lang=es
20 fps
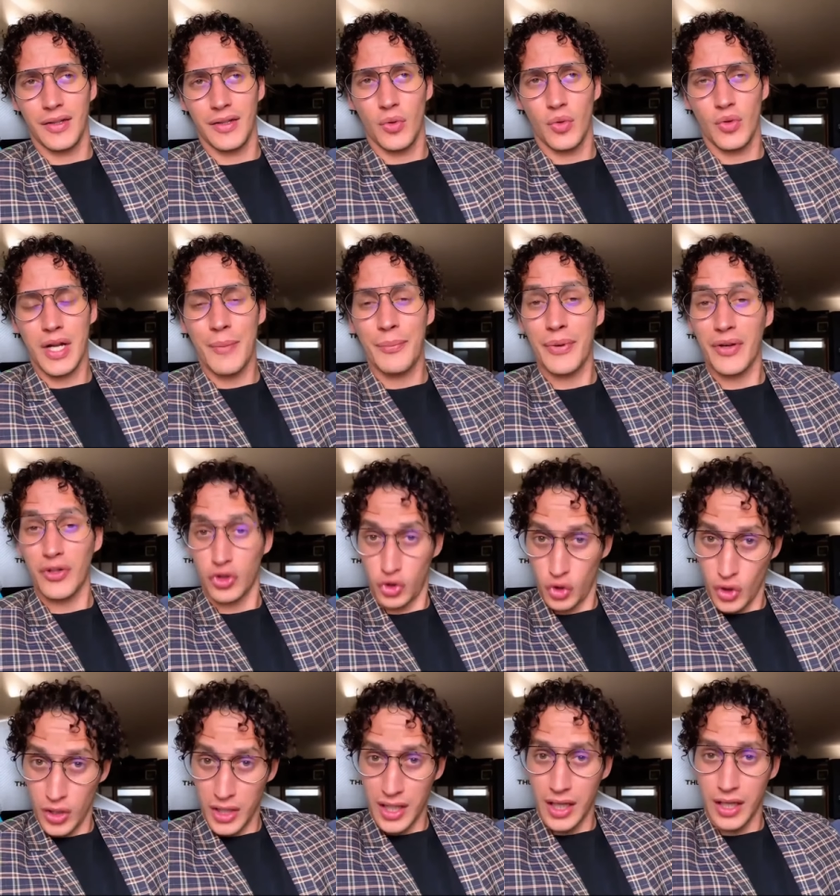una
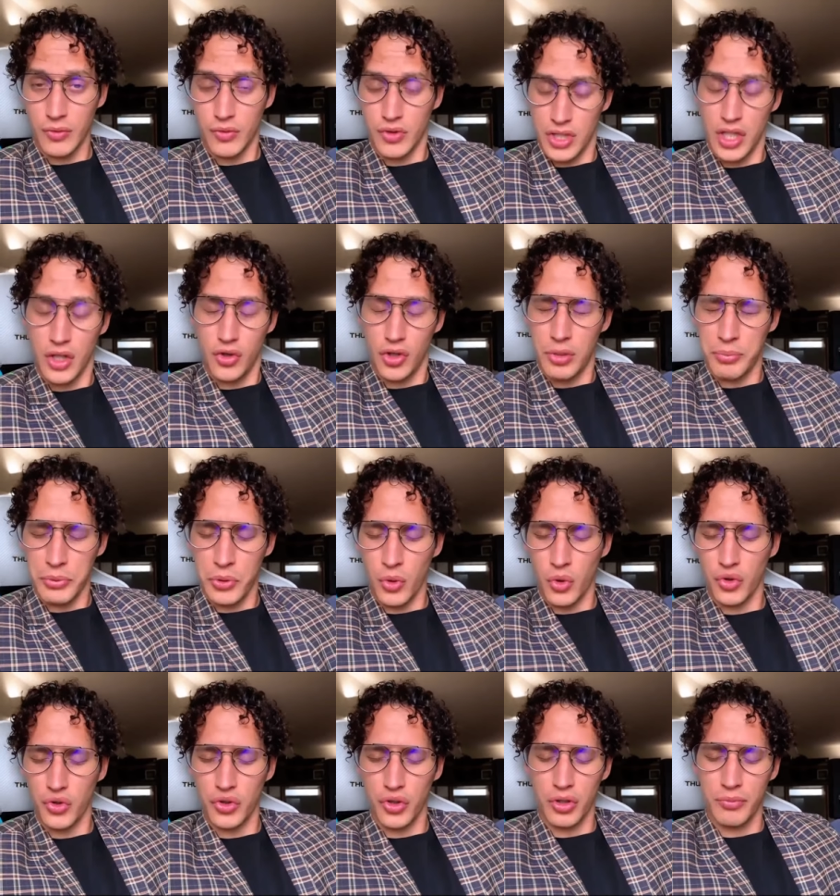persona, un chico de
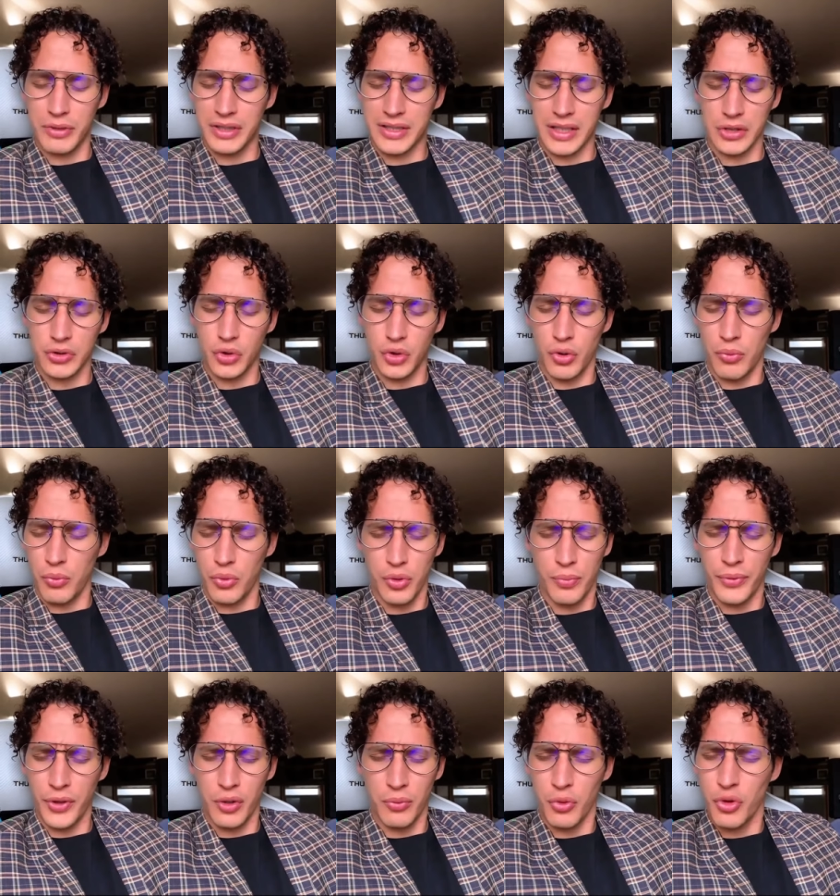producción, me trató
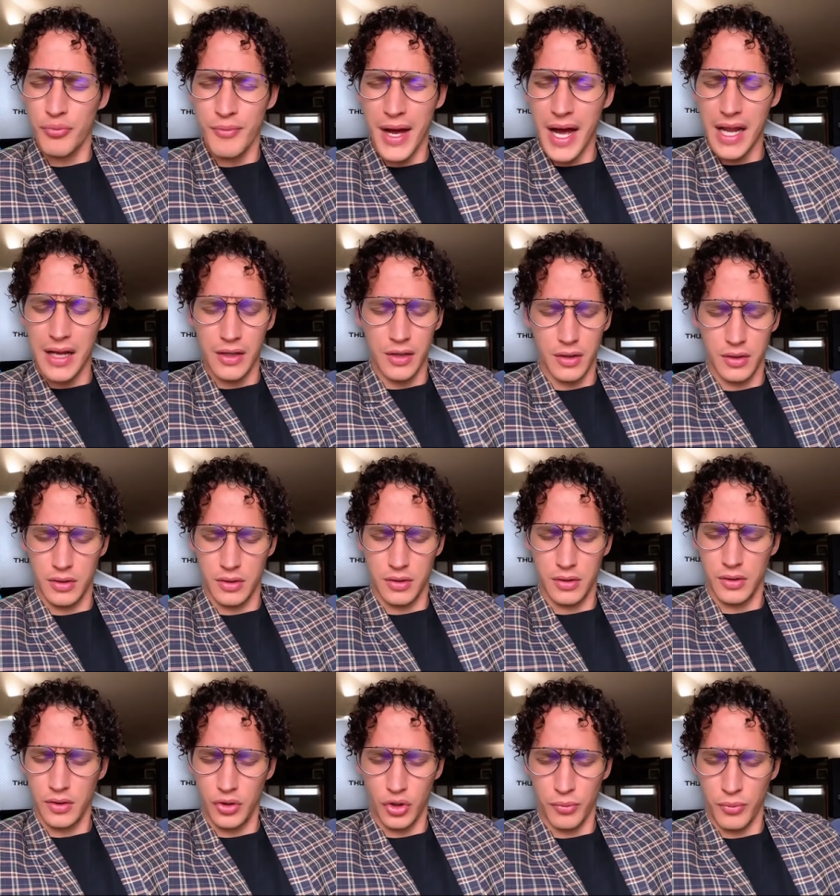muy, pero muy mal,
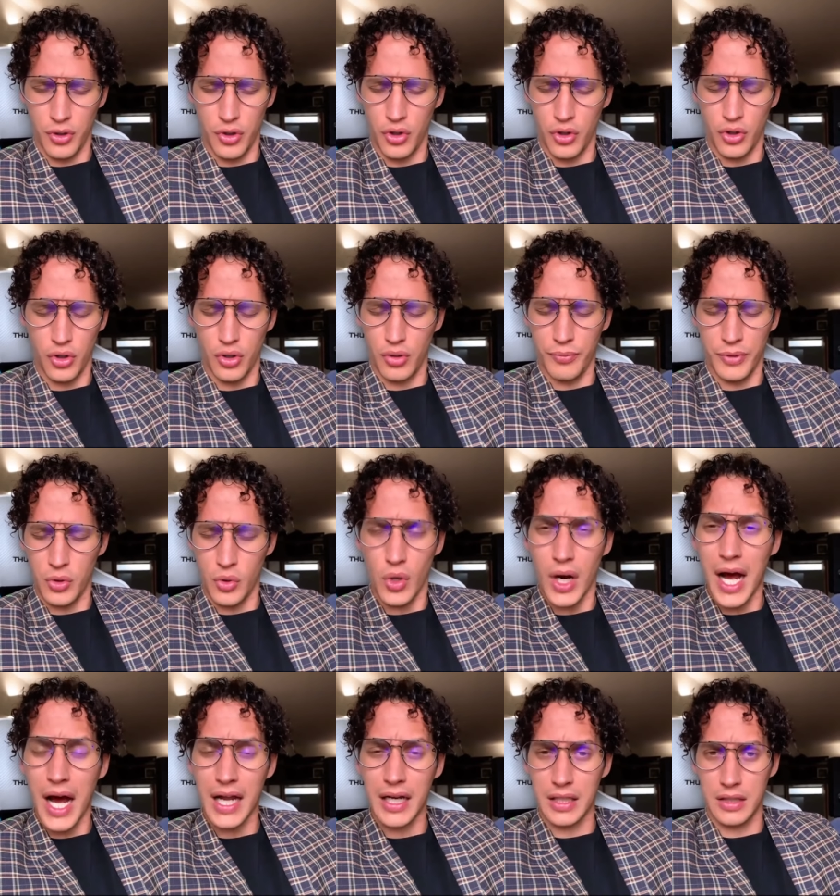no me dio mi
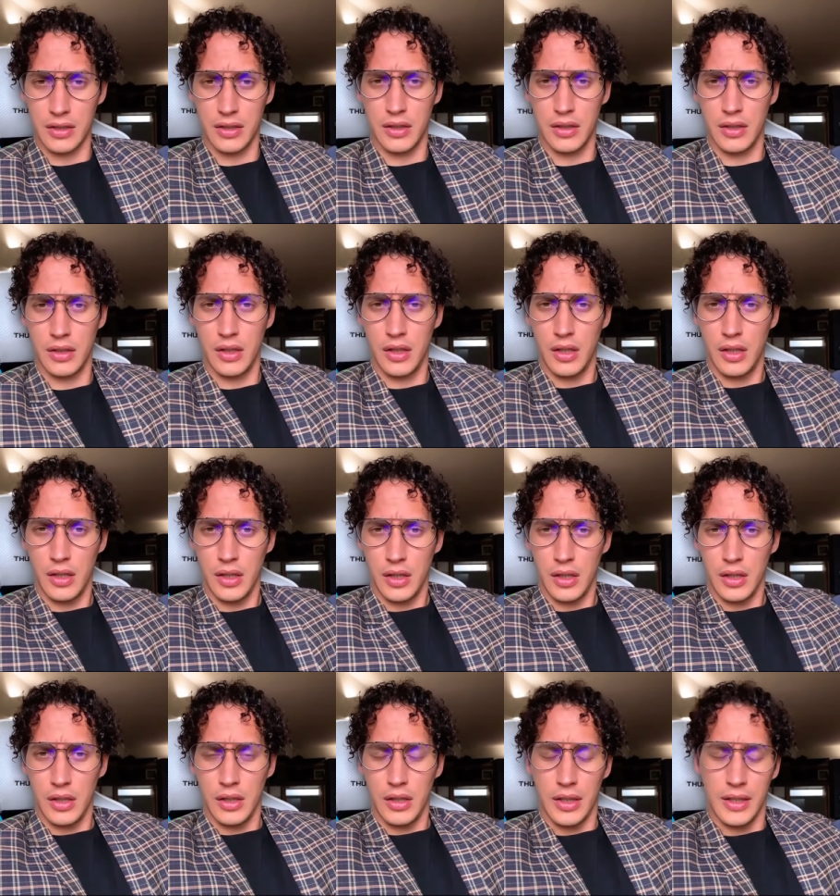lugar,
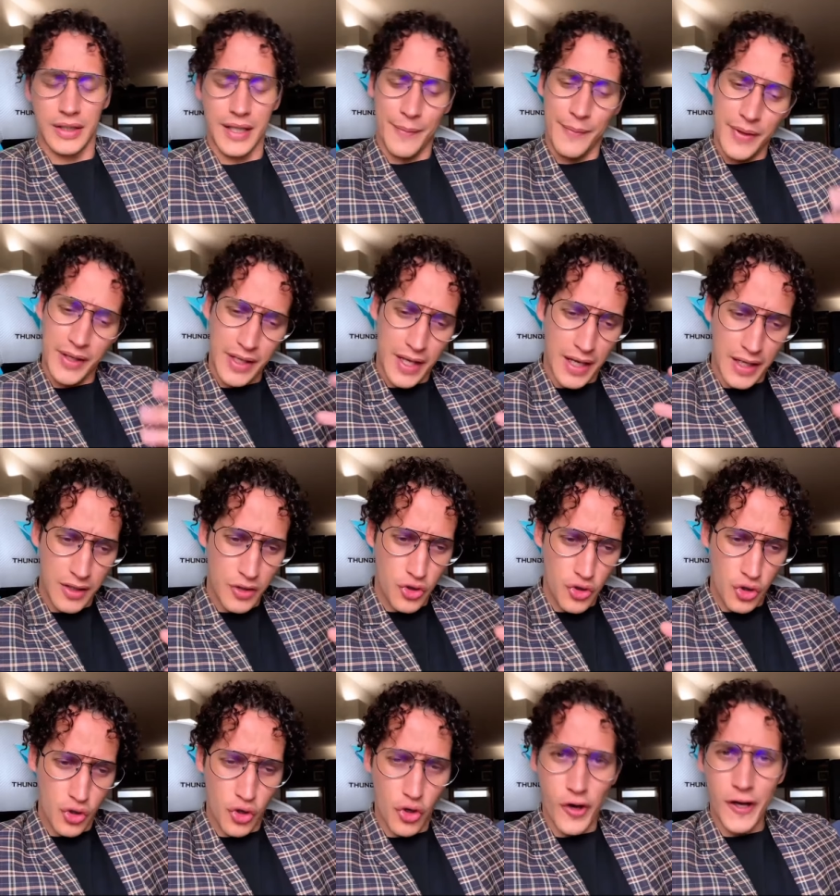y también ahí
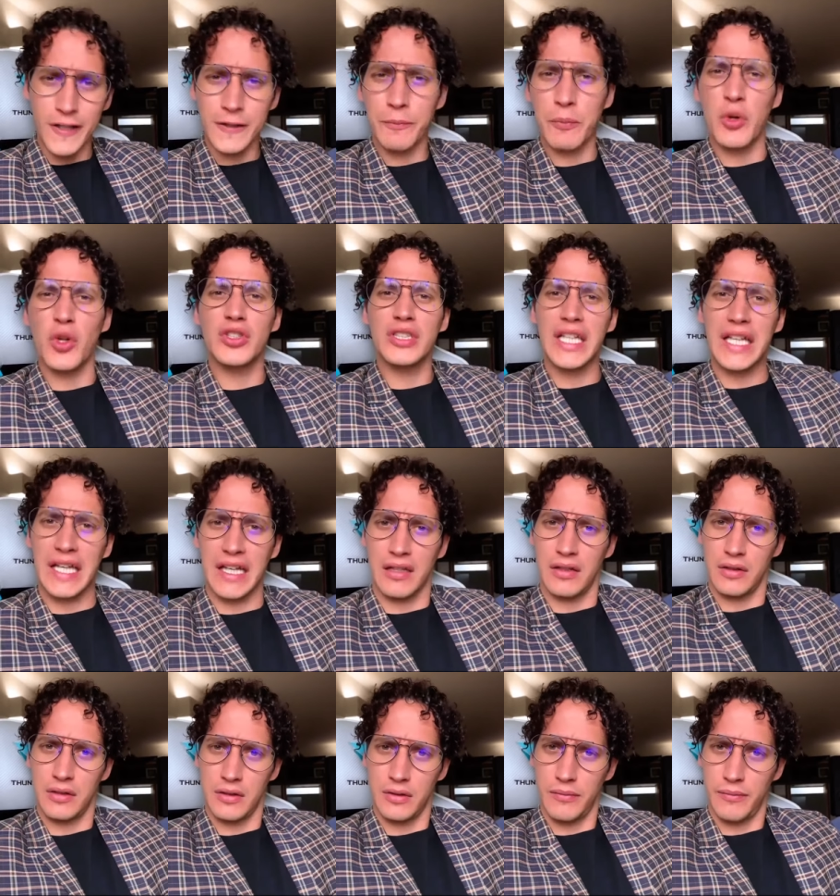yo exploté,
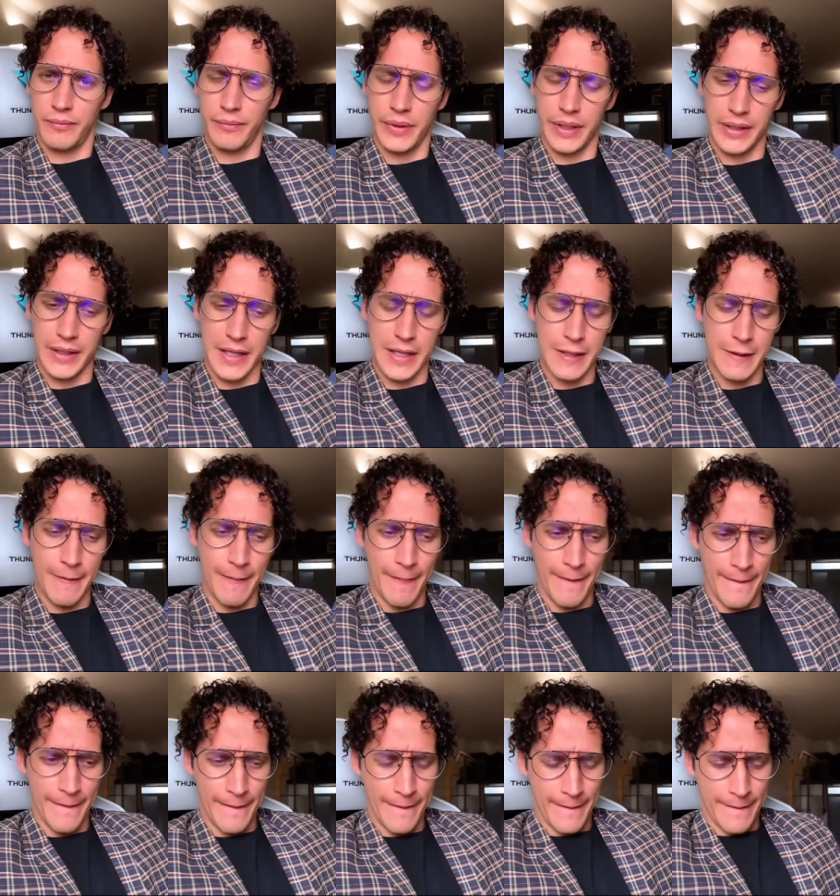¿verdad?
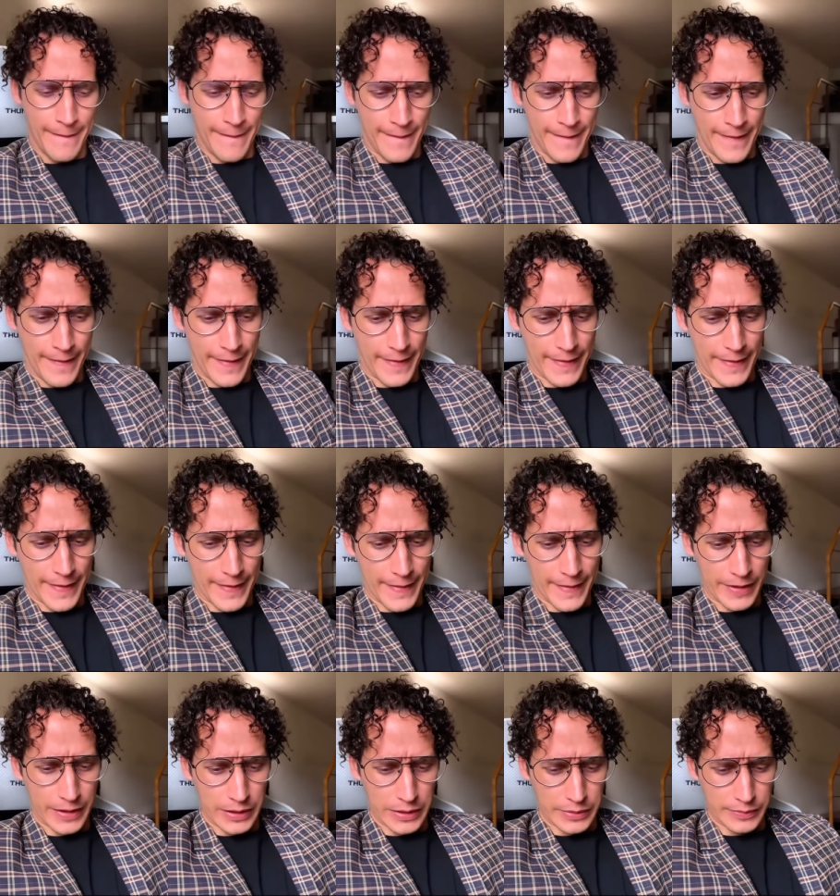
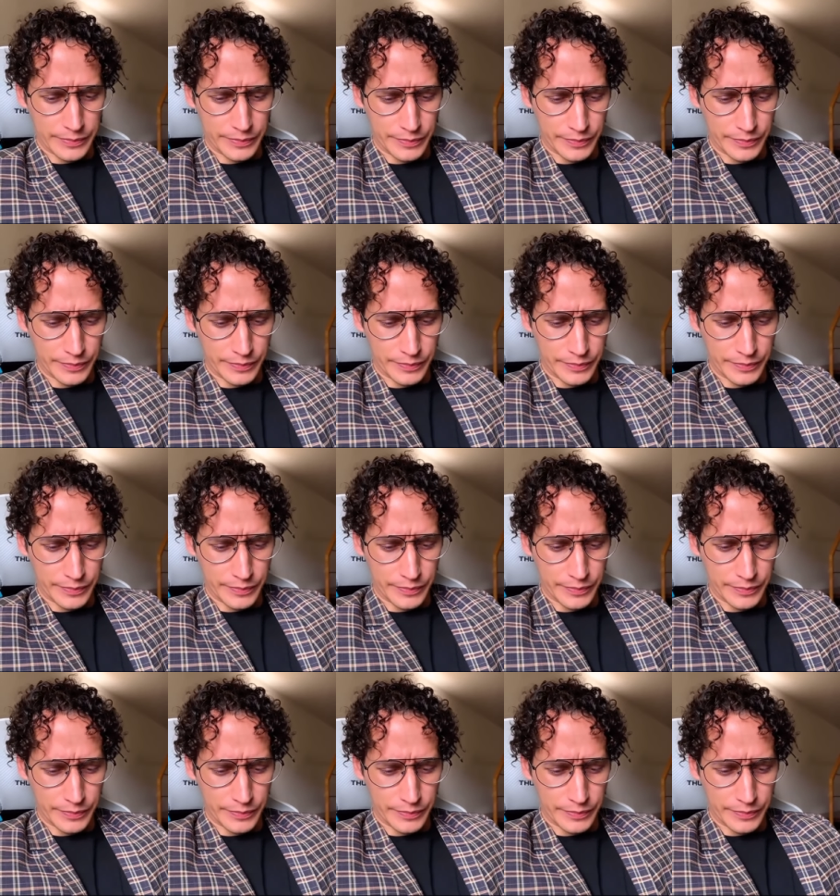Ah,